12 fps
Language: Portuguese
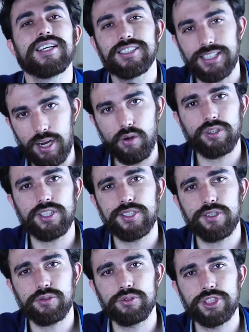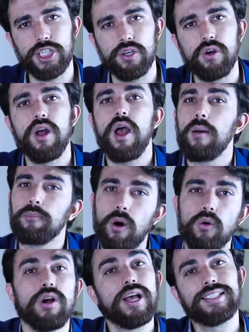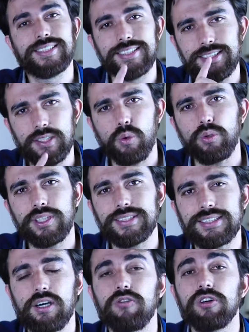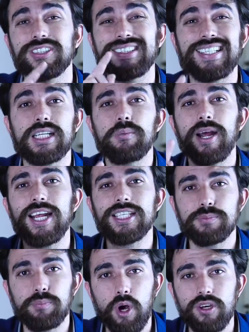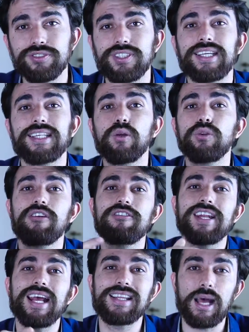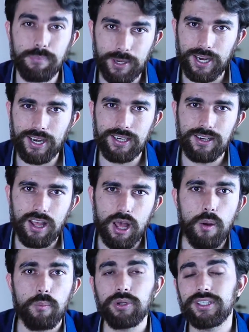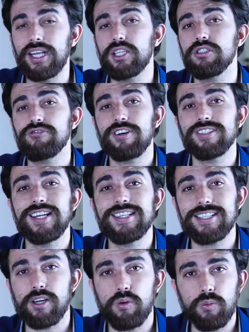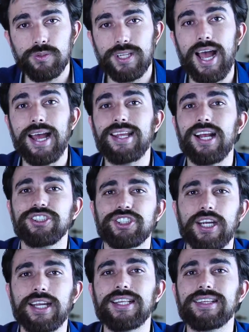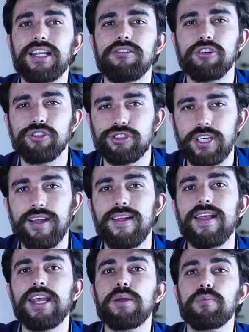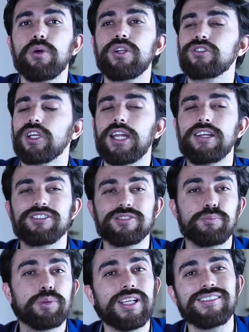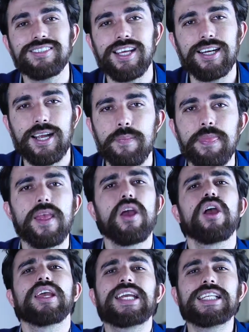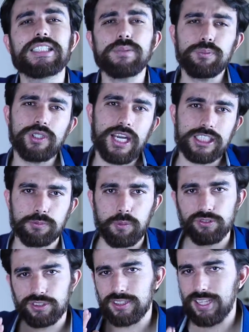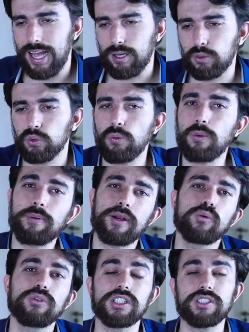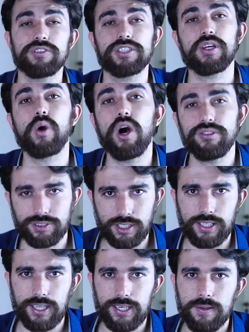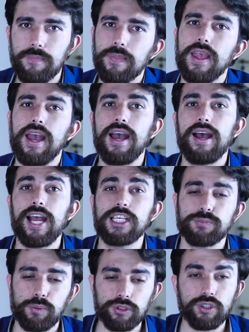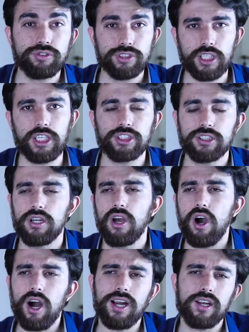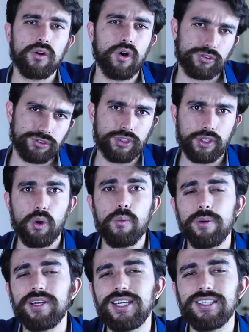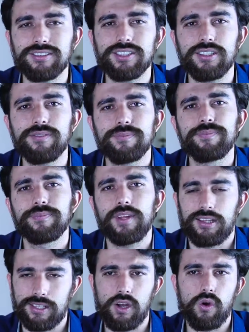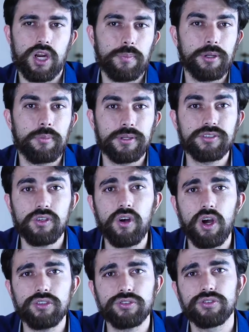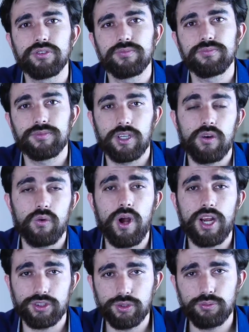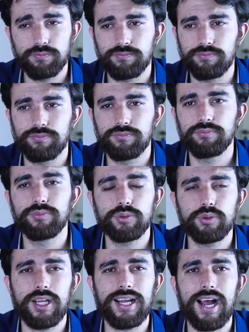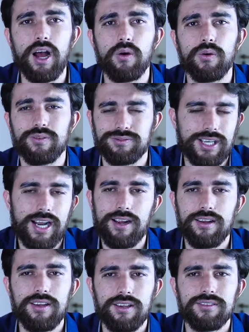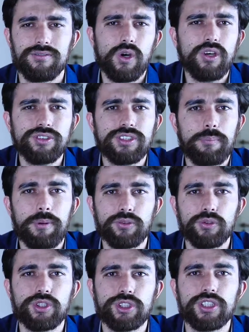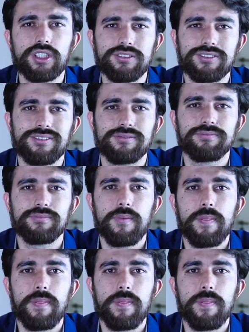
Já aconteceu isso contigo? Bom, se isso aconteceu, você está dando uma resposta que não deveria dar para ele, porque isso faz ele se acomodar e achar que ele tem você e por isso que ele às vezes pula cerca. Que tipo de resposta dar quando um homem pergunta se você gosta dele? Responda o seguinte: Olha, eu gosto da tua companhia, sim. Até agora, pelo menos, eu gosto. Eu acho muito legal, sei lá, gosto de estar perto de ti, assim.